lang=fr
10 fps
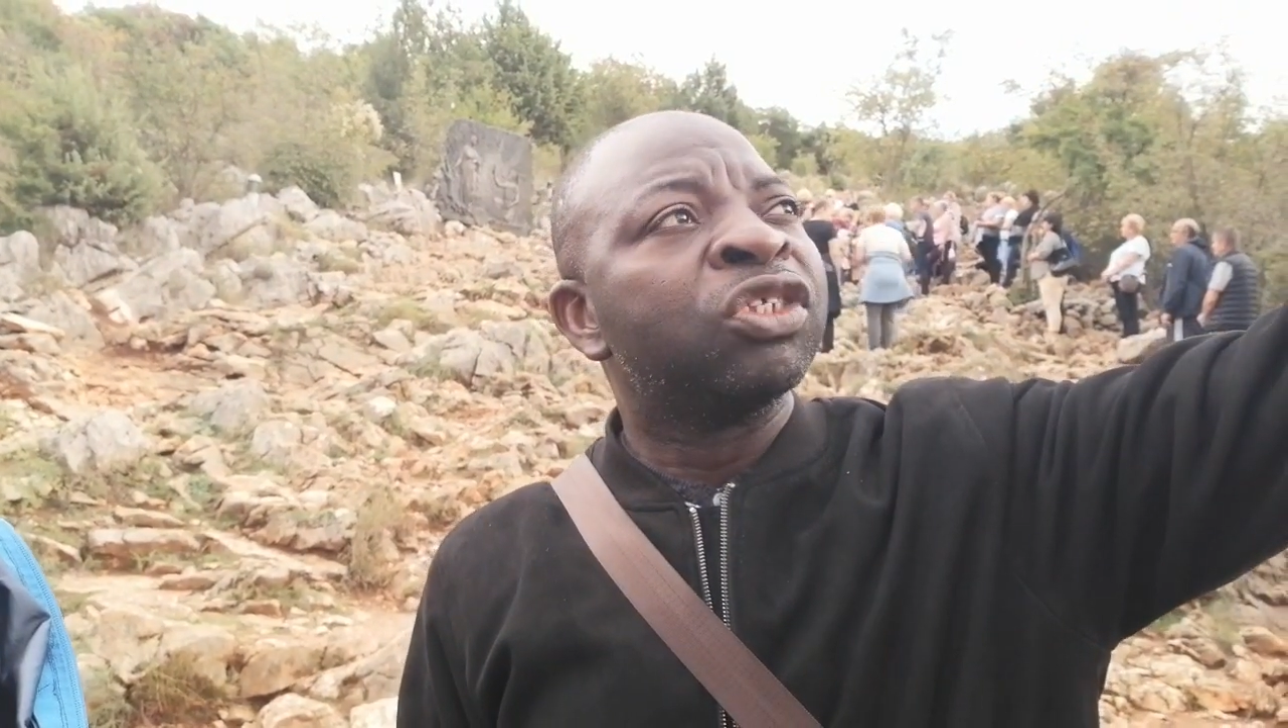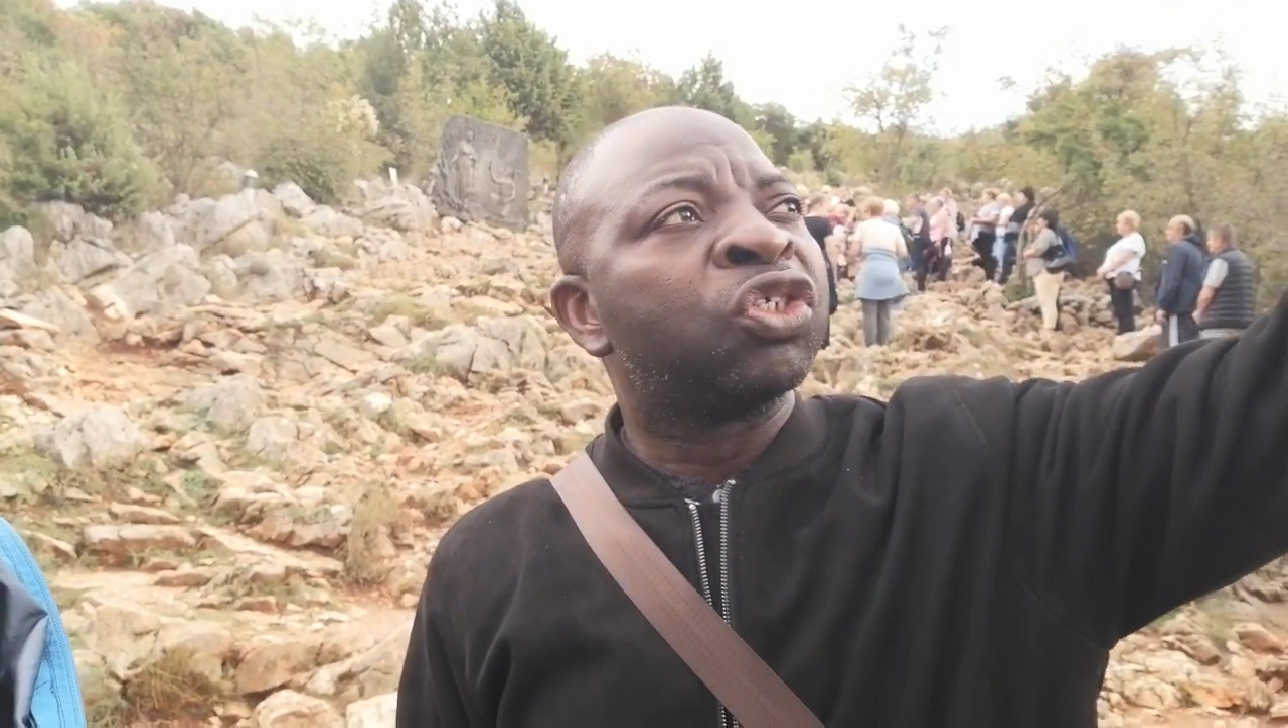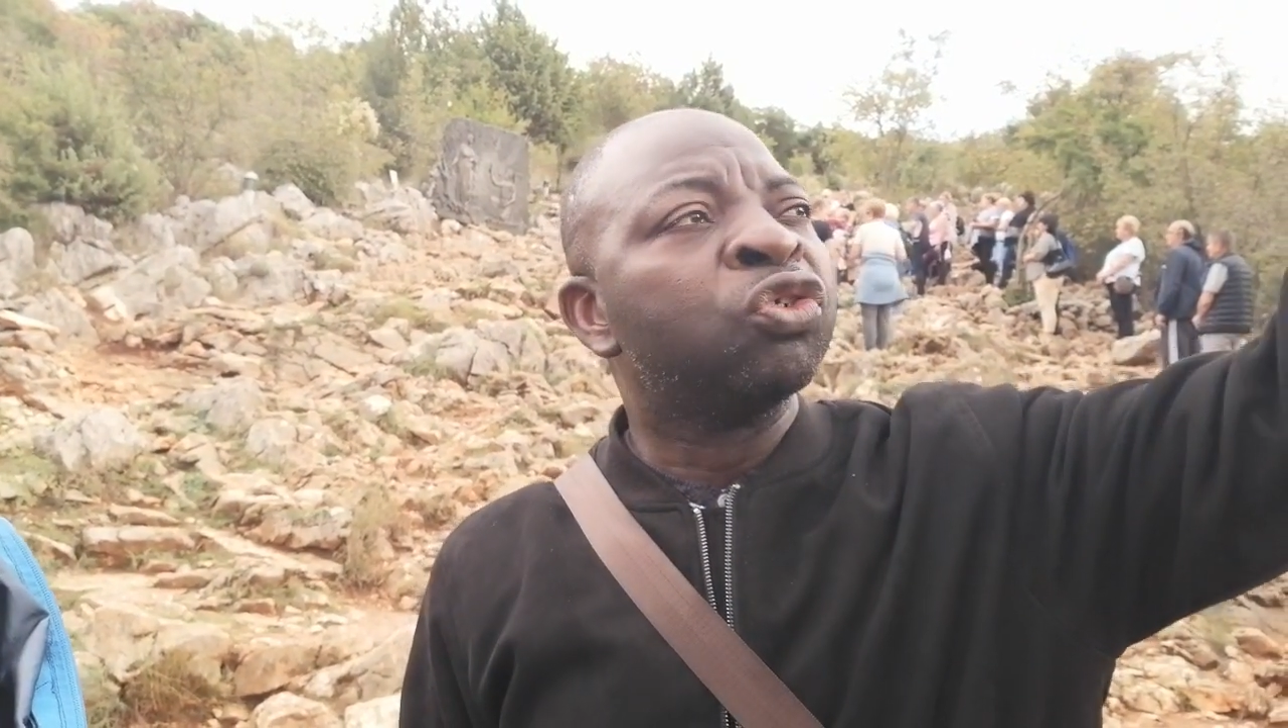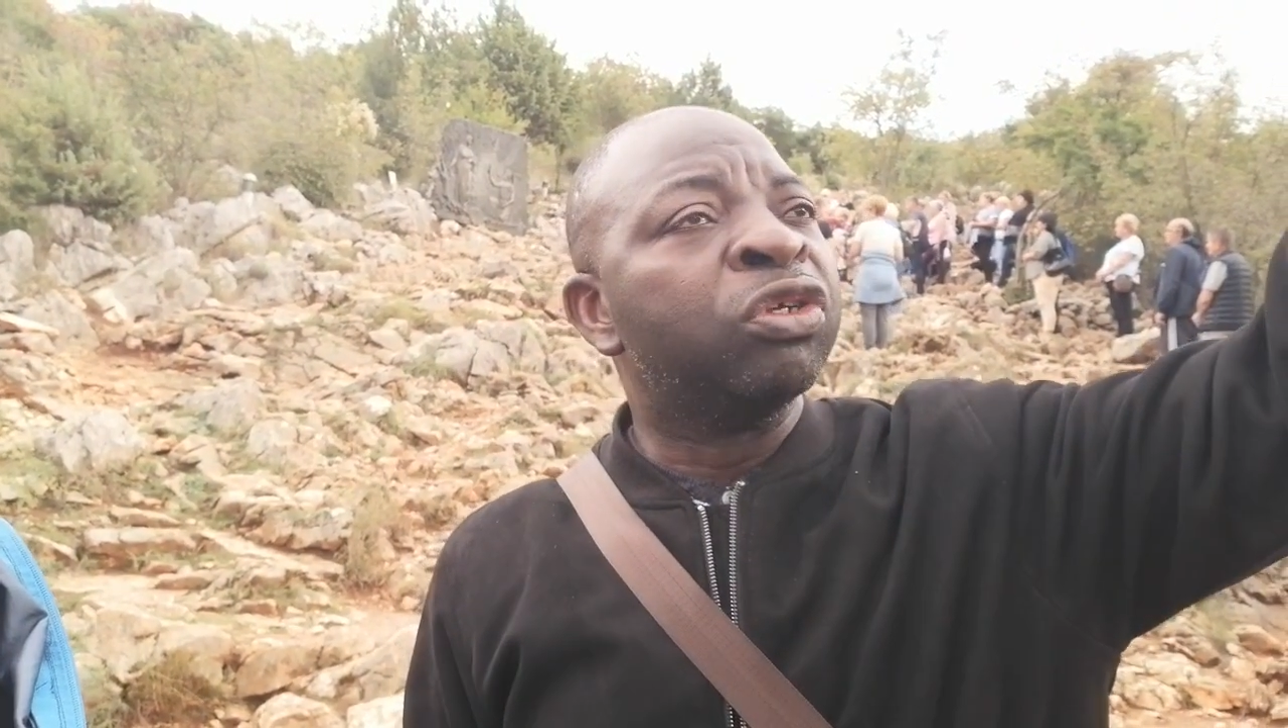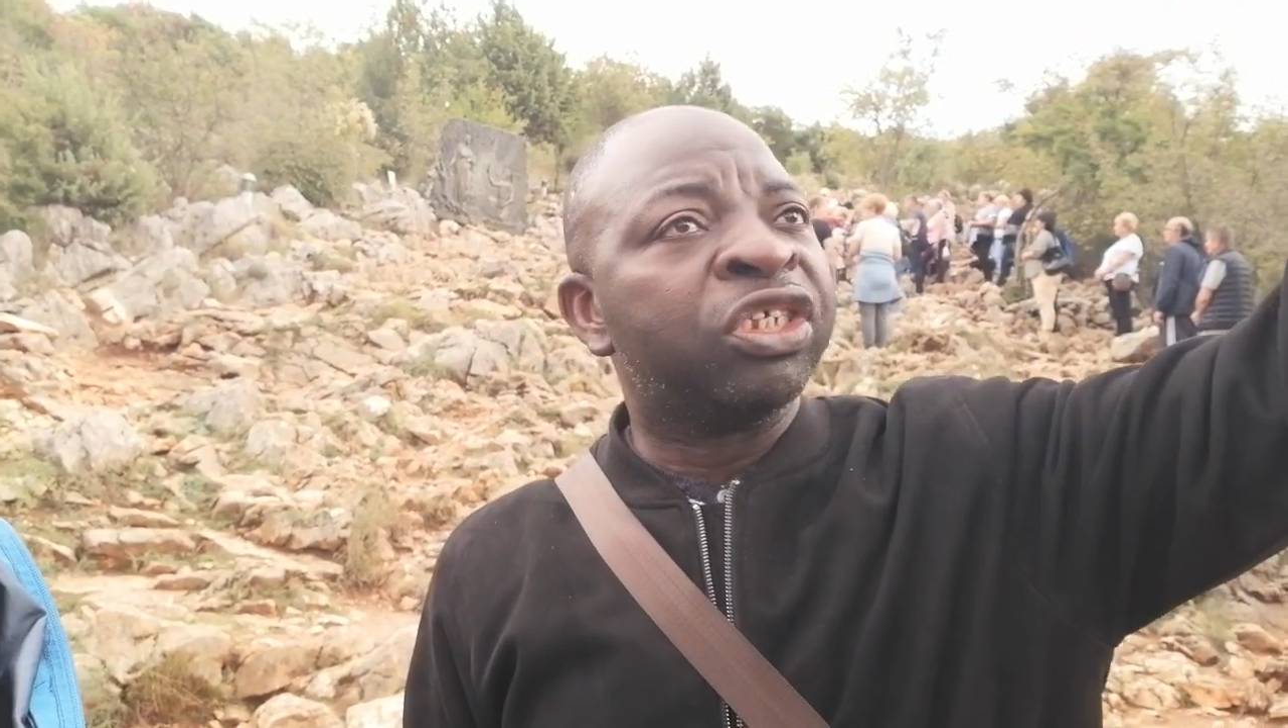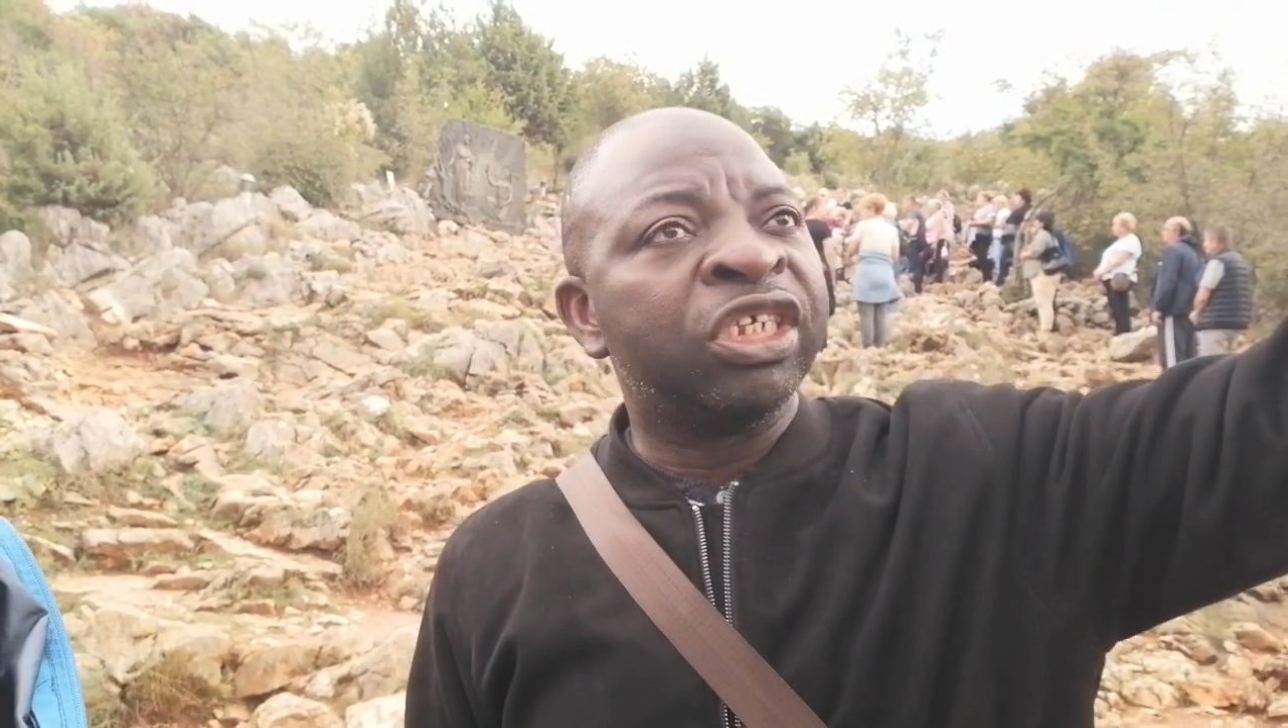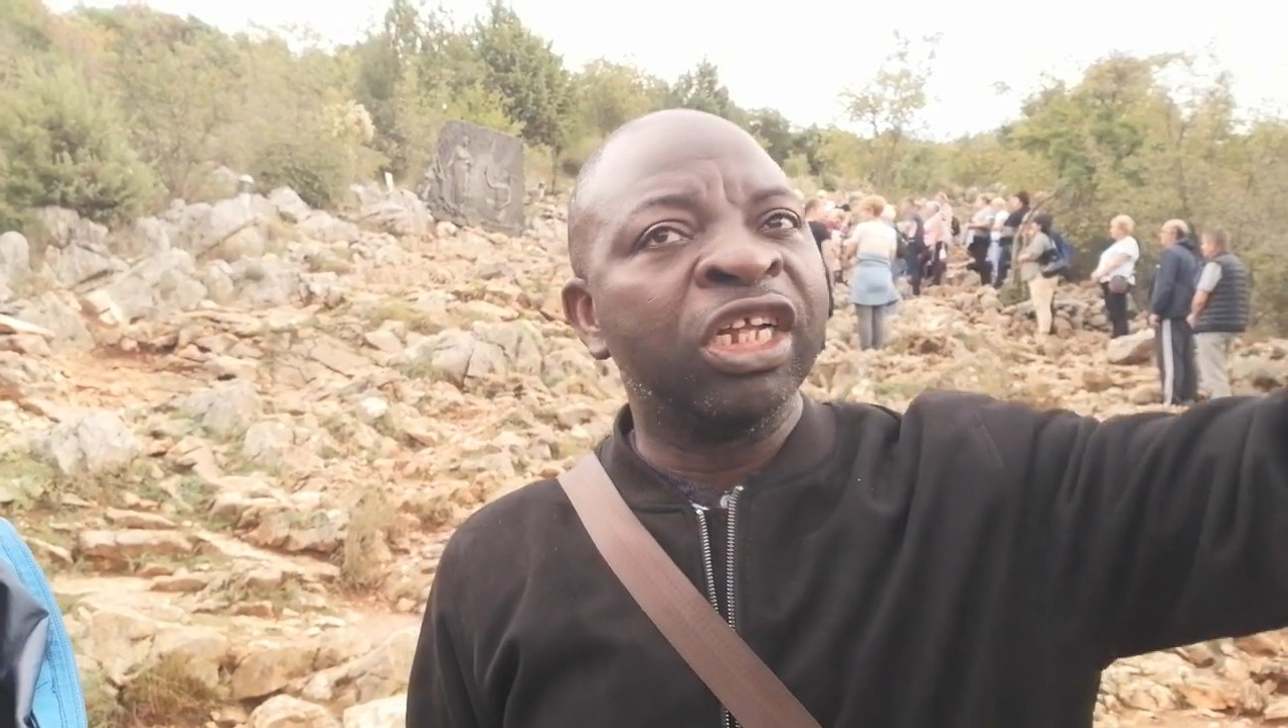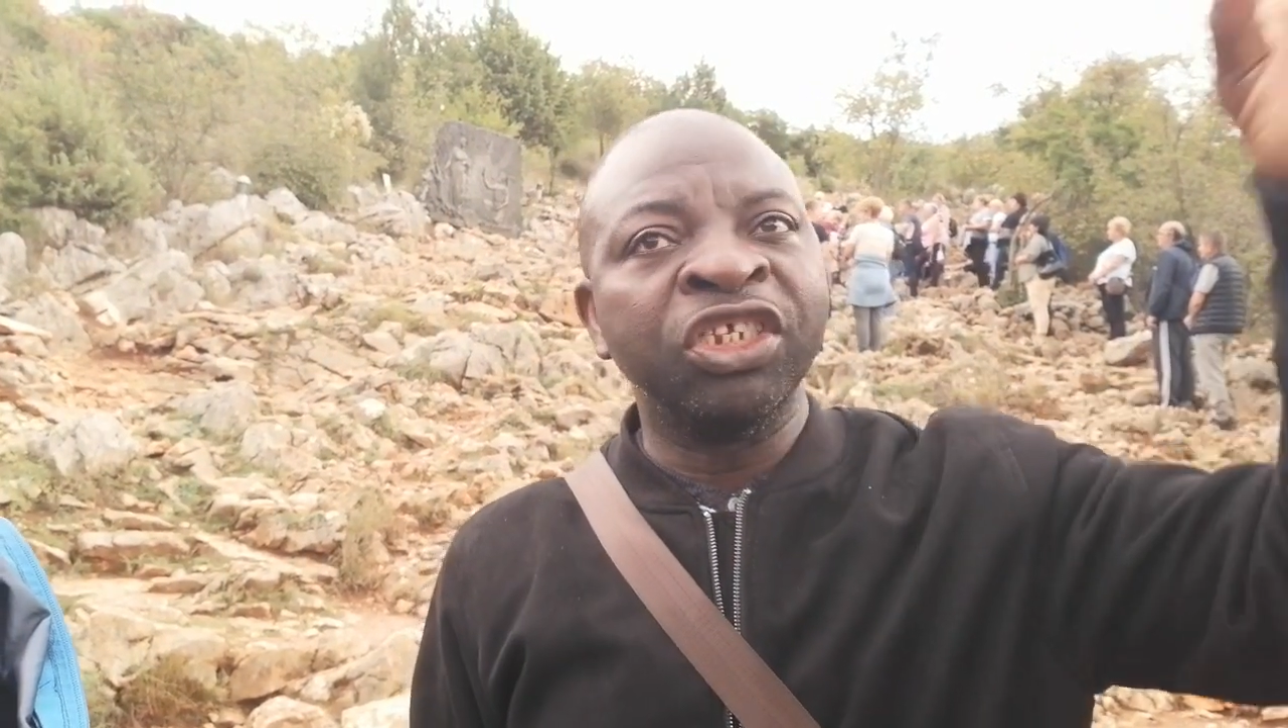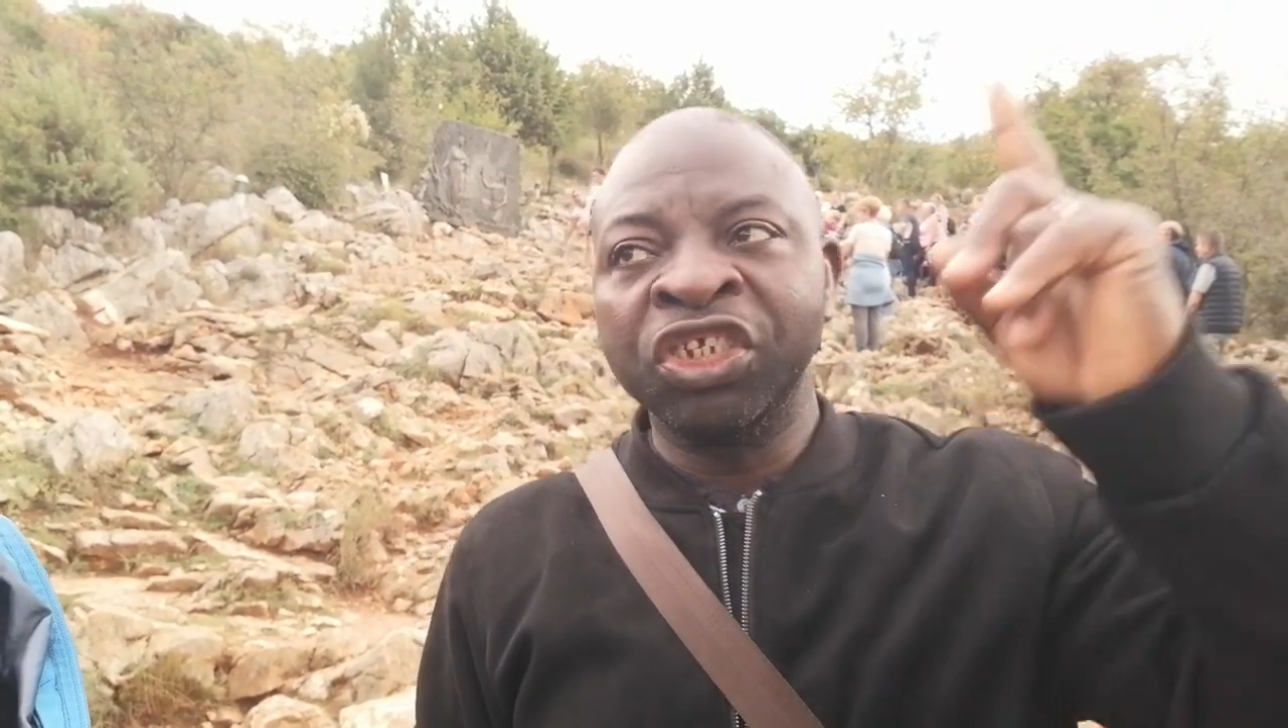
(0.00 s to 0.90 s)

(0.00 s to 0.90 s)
sur le ciel.